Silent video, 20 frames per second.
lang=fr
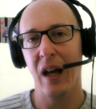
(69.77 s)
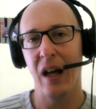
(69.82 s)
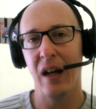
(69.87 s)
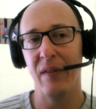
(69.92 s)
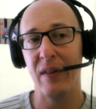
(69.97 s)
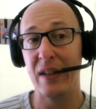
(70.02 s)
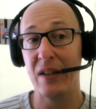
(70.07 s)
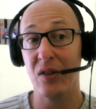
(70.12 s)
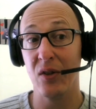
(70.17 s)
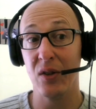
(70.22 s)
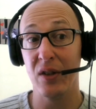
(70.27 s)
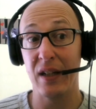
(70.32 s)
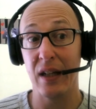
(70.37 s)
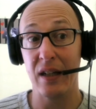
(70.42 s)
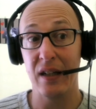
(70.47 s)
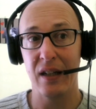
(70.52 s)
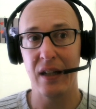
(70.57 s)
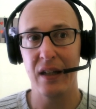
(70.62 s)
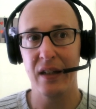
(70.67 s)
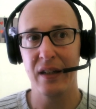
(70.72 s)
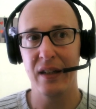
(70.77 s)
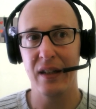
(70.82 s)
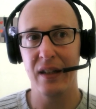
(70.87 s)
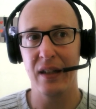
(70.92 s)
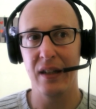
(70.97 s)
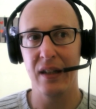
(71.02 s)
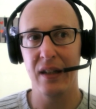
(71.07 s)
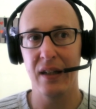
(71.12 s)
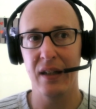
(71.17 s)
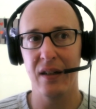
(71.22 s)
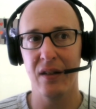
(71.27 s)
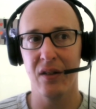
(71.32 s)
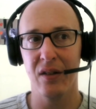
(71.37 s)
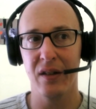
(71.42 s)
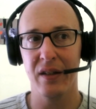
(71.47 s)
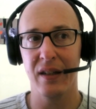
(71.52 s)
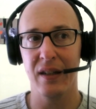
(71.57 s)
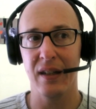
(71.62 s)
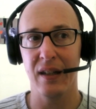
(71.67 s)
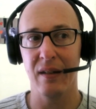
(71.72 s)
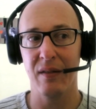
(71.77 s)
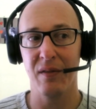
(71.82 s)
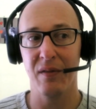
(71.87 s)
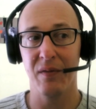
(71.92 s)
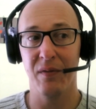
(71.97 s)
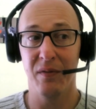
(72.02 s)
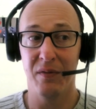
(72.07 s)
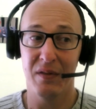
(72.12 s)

avec quelqu'un qui, qui, est